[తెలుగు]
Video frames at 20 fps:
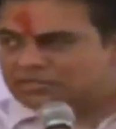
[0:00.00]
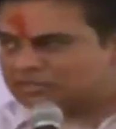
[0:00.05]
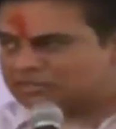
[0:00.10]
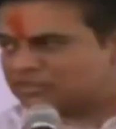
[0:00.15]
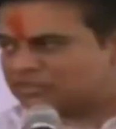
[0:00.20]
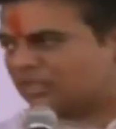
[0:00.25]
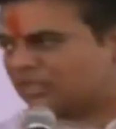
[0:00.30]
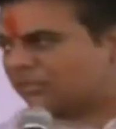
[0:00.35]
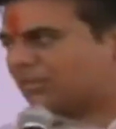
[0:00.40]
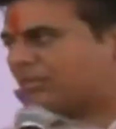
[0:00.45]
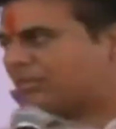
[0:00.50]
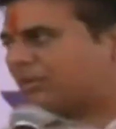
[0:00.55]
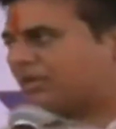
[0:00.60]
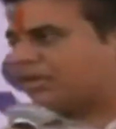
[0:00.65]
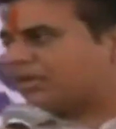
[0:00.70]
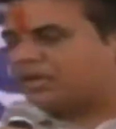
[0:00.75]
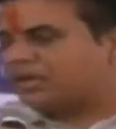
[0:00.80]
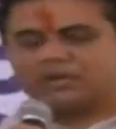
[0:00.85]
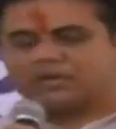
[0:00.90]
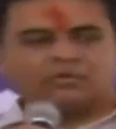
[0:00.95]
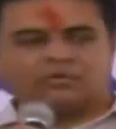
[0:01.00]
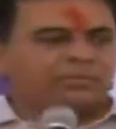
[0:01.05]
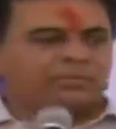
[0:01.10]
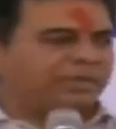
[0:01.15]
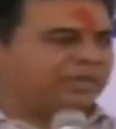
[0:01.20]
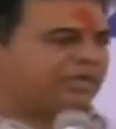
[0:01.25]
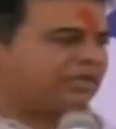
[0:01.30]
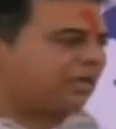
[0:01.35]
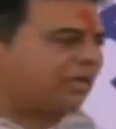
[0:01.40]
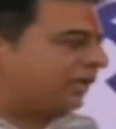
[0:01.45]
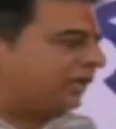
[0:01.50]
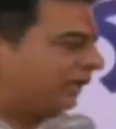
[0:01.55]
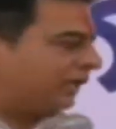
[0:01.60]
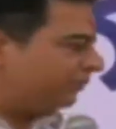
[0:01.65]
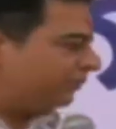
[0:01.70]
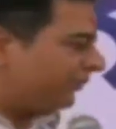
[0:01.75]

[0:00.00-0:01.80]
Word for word: చింతా ప్రభాకర్ గారిని కూడా పైకి రండి